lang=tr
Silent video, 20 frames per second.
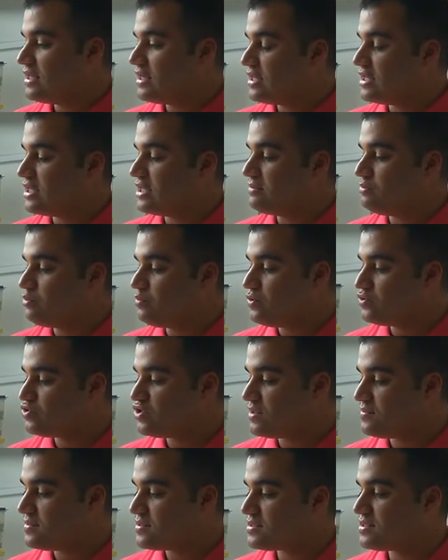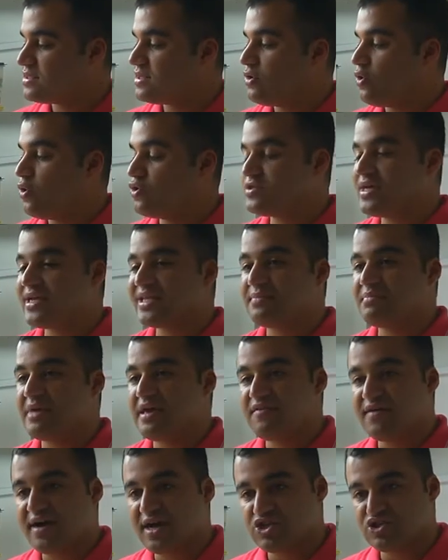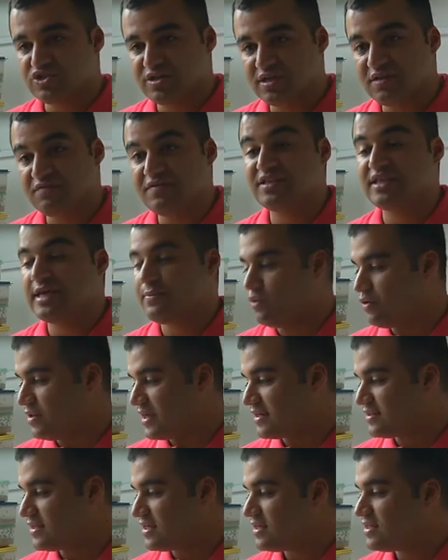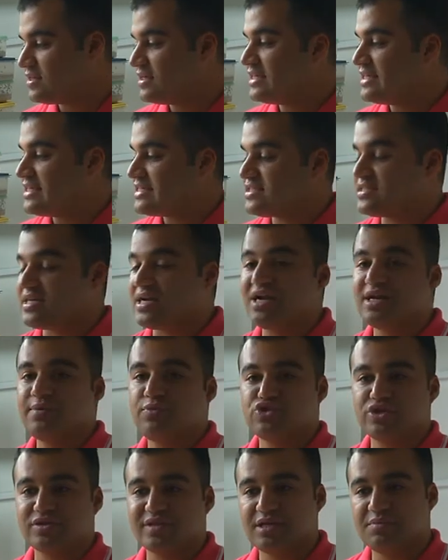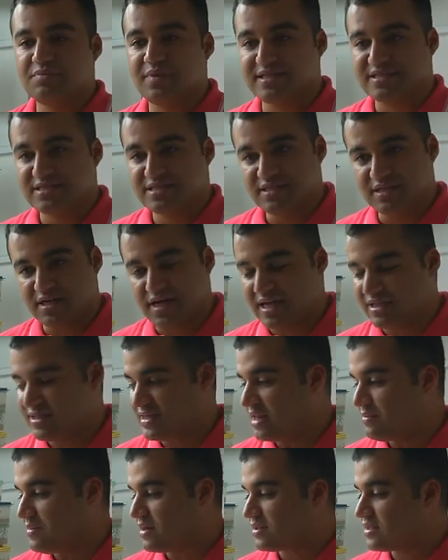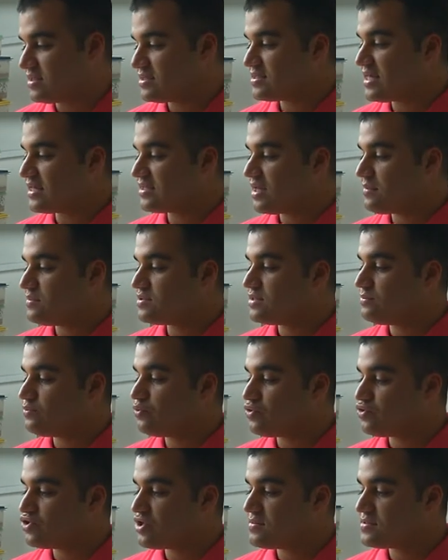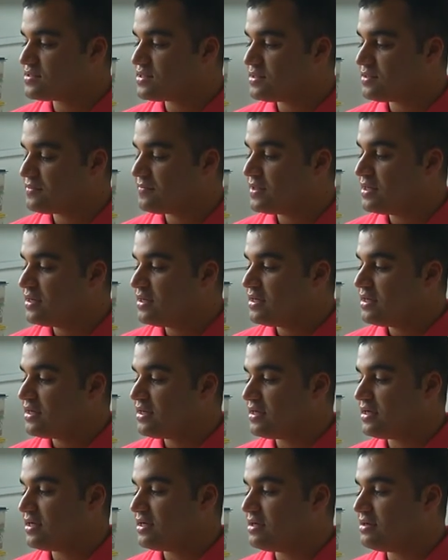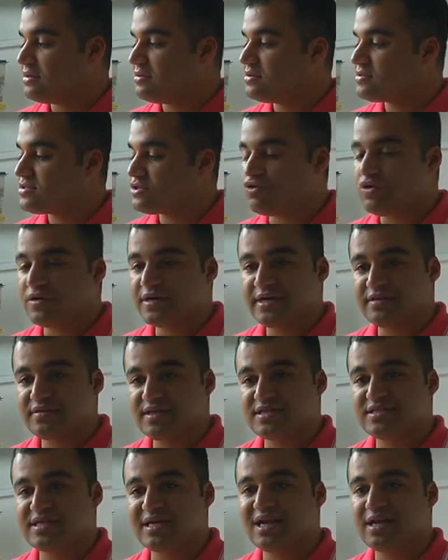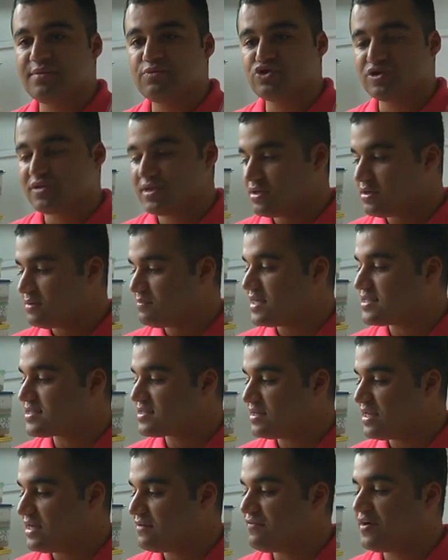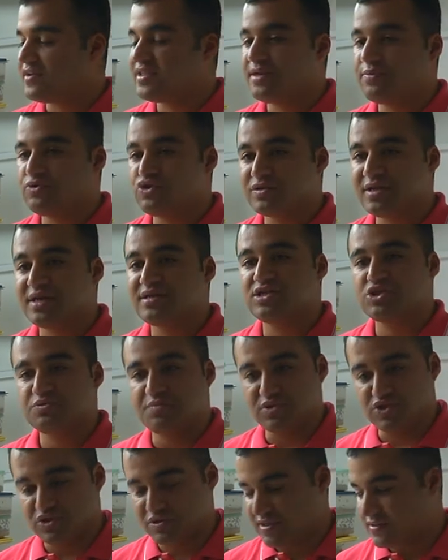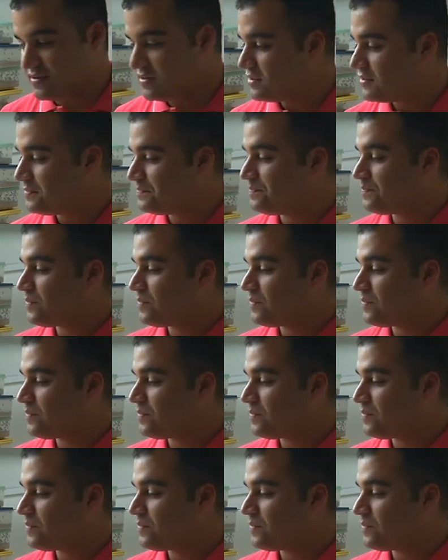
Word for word: E, bu böceğimiz özellikle meyve ağaçları ve depolarda zararlı böcekleri baskı altına almaktır. Zaten bizim projemizin e, sloganda zararlı böcekleri baskılayan faydalı böcekler iş başındadır.